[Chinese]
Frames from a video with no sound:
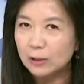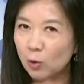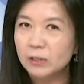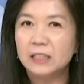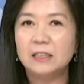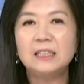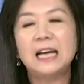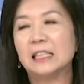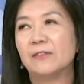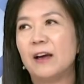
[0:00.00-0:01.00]
它重新一
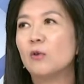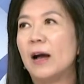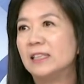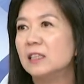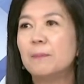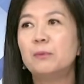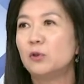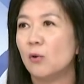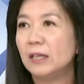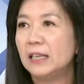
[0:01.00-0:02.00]
下子翻过来，真的不
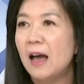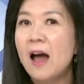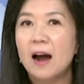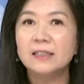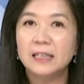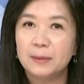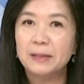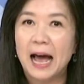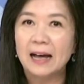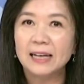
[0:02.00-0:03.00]
容易。而且你们
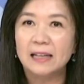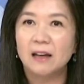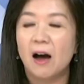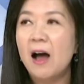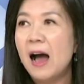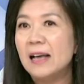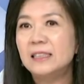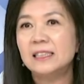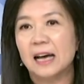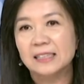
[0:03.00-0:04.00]
大家看到，韩
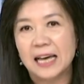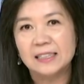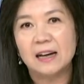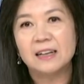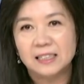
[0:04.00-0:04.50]
市长才上